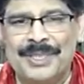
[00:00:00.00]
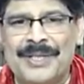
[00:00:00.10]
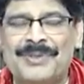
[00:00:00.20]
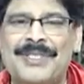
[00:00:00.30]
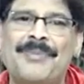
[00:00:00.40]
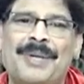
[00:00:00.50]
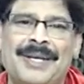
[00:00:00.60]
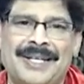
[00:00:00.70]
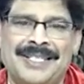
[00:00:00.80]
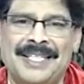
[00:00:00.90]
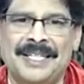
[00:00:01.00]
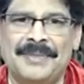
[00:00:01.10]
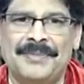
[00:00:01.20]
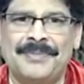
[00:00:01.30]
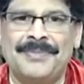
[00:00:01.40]
ఈ ఔషధాన్ని ప్రయోగించండి
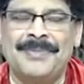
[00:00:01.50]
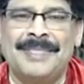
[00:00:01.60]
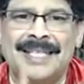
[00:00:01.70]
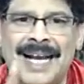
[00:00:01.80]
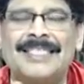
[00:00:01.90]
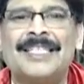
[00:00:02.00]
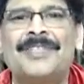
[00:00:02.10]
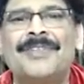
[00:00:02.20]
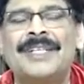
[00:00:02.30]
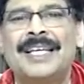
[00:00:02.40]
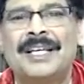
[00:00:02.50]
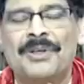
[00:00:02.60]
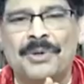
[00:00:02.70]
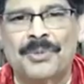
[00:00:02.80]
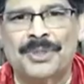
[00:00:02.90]
కాచినటువంటి
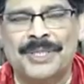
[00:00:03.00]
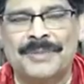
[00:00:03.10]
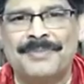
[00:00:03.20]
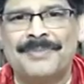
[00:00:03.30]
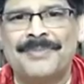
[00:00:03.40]
గోమూత్రం